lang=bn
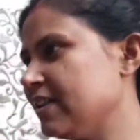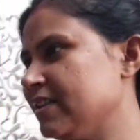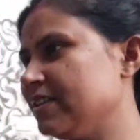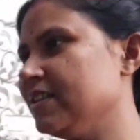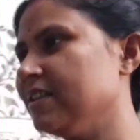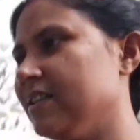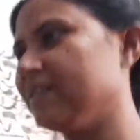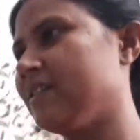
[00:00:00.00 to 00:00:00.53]

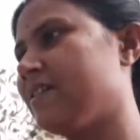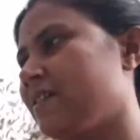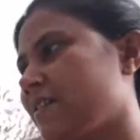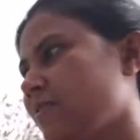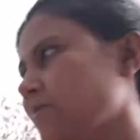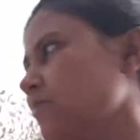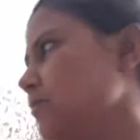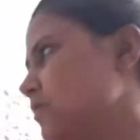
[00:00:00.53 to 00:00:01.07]
দিয়েছি
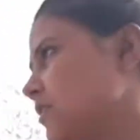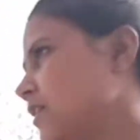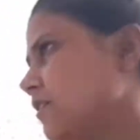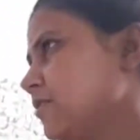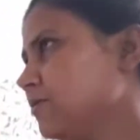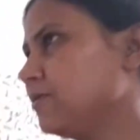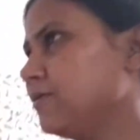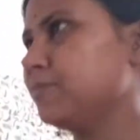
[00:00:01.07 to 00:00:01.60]

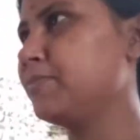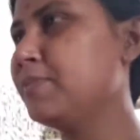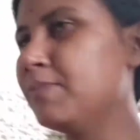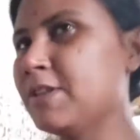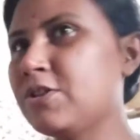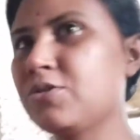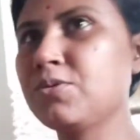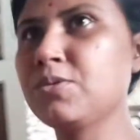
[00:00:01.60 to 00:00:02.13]
গোছানো
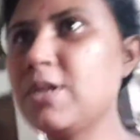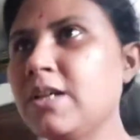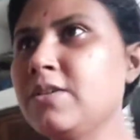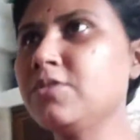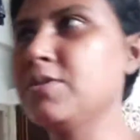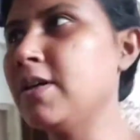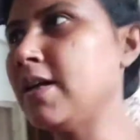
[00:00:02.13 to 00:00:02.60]
মানে শুকা